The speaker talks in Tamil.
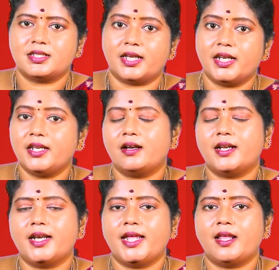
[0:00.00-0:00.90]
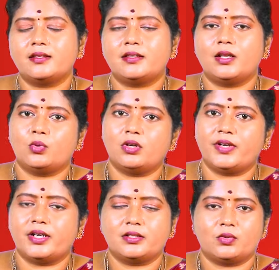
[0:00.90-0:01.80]
சரியான நேரத்தில் உணவு
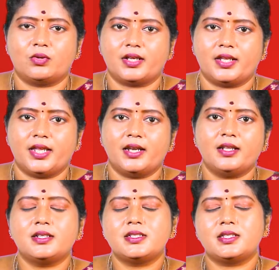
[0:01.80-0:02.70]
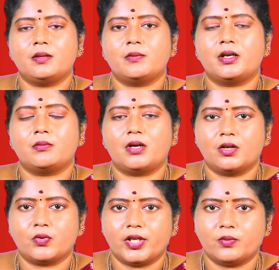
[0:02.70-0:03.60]
எடுத்துக்கோங்க எளிதில்
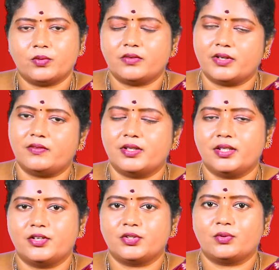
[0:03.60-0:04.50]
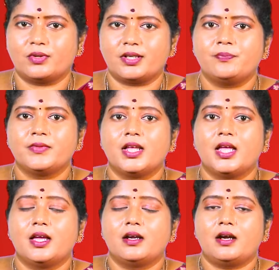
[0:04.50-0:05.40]
செரிமானமாகக்கூடிய உணவுகள் வந்து எடுத்துக்கோங்க
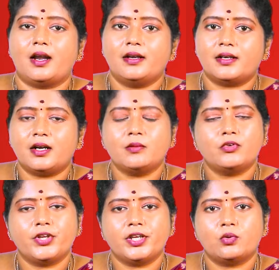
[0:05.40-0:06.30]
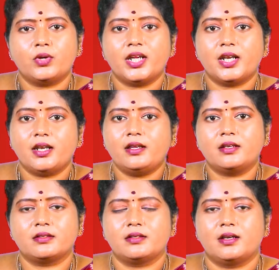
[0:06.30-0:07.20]
அன்றாடம் குடிக்கக்கூடிய
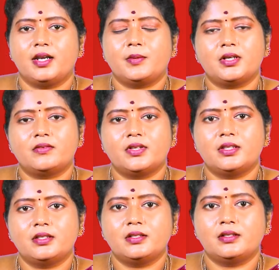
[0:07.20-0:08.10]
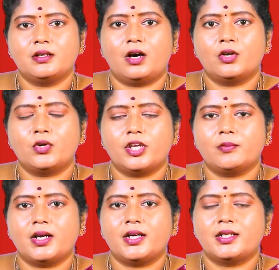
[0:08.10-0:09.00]
நீர் நமக்கு வந்து
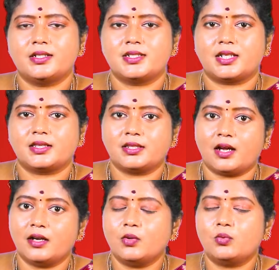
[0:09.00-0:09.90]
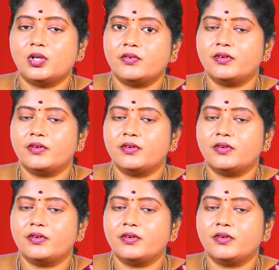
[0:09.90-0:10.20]
ஆரோக்கியமான சத்தான உணவு